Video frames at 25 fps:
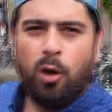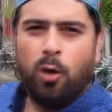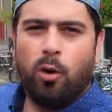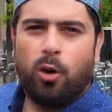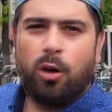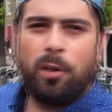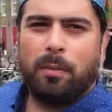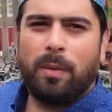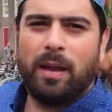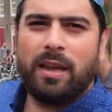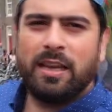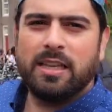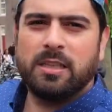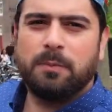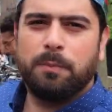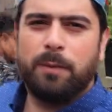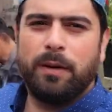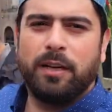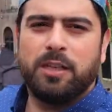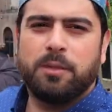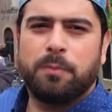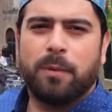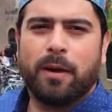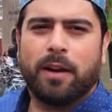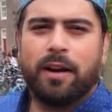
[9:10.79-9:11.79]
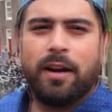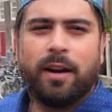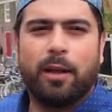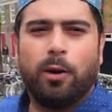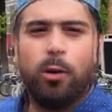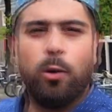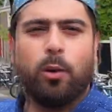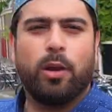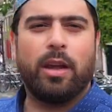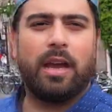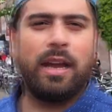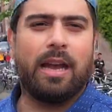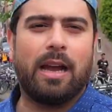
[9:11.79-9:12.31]
और मैं इस ब्रिज पे खड़े
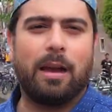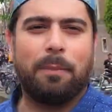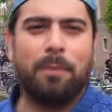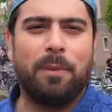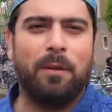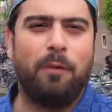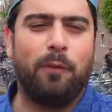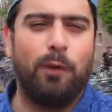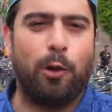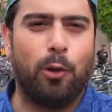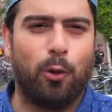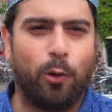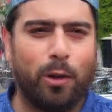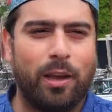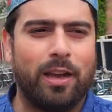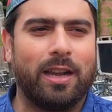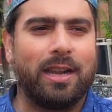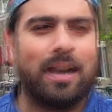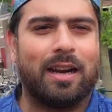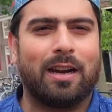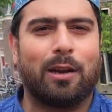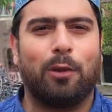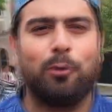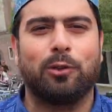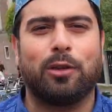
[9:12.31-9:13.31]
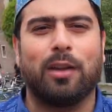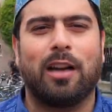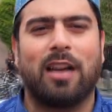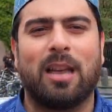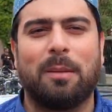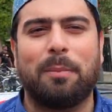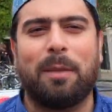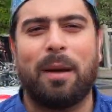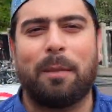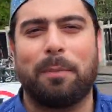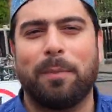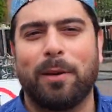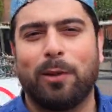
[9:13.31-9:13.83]
होकर अपनी व्लॉगिंग कर रहा हूँ ताकि
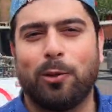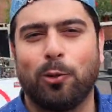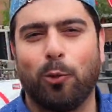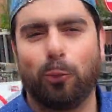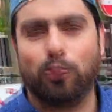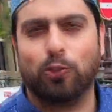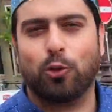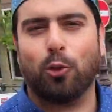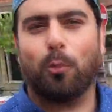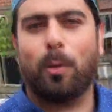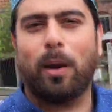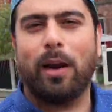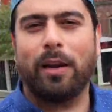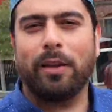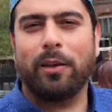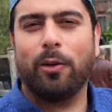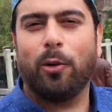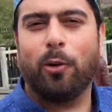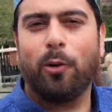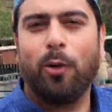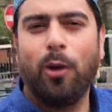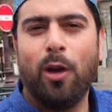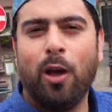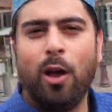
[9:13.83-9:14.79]
मैं अपने दोस्तों भाइयों